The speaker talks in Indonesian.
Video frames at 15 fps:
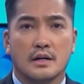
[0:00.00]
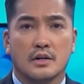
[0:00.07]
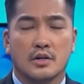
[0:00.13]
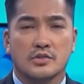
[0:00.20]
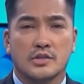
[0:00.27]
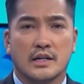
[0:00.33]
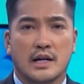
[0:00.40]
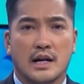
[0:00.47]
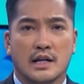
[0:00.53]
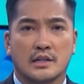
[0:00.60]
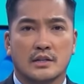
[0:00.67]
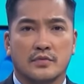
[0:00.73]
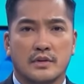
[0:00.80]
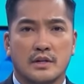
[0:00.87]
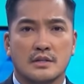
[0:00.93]
Dosen dan
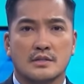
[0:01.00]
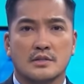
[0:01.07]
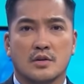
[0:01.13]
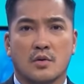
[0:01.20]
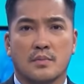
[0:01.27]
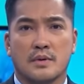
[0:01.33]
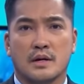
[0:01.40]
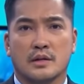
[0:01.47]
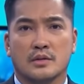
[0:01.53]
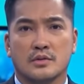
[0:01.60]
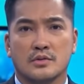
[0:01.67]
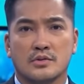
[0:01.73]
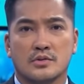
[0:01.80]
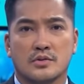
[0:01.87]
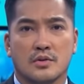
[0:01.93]
aktivis
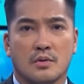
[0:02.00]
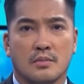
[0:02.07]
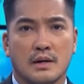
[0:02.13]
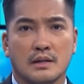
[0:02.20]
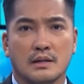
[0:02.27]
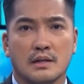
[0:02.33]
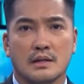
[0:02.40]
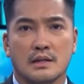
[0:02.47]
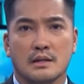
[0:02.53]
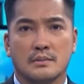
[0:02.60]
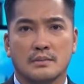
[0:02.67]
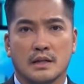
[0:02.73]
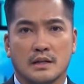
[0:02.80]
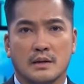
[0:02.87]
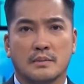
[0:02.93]
Robertus Robert eh,
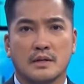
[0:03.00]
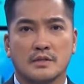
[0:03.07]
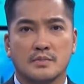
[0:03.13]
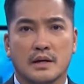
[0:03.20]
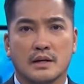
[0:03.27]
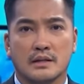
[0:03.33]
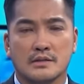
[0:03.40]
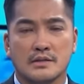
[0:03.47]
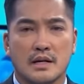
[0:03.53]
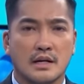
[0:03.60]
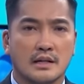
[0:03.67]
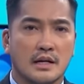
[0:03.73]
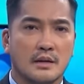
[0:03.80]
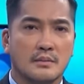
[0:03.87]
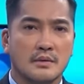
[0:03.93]
ditetapkan sebagai tersangka
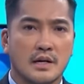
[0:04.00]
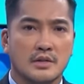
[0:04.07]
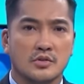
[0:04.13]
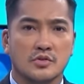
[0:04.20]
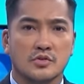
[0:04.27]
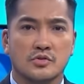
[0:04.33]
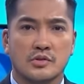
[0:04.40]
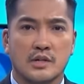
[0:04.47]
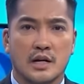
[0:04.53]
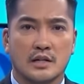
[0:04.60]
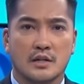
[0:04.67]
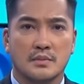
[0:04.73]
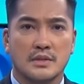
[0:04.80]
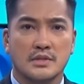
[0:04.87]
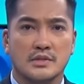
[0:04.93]
dalam kasus ujaran
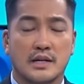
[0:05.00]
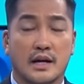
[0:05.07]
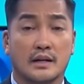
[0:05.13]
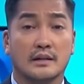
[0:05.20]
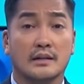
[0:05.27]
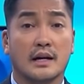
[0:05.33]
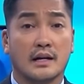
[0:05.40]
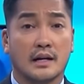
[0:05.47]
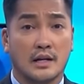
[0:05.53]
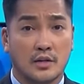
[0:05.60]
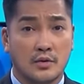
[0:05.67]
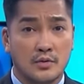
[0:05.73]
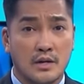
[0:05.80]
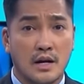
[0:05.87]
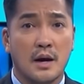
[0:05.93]
kebencian karena
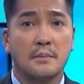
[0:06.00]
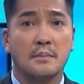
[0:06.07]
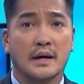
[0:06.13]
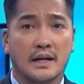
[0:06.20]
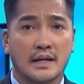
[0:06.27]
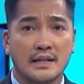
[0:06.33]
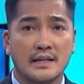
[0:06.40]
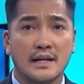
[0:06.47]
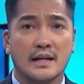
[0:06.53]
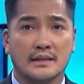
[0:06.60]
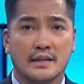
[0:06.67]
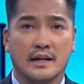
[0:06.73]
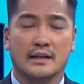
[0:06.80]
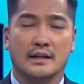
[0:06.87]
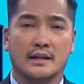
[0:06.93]
diduga menghina
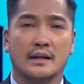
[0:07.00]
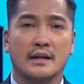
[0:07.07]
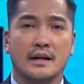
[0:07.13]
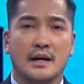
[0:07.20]
TNI.